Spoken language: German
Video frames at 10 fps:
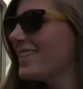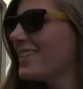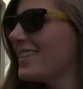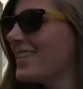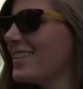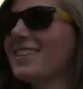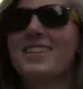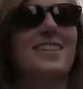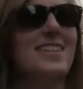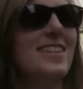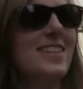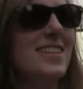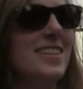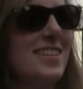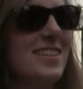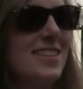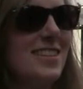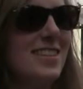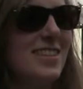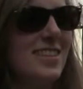Wie bist du auf Foodsharing aufmerksam
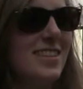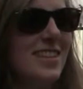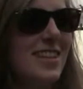geworden?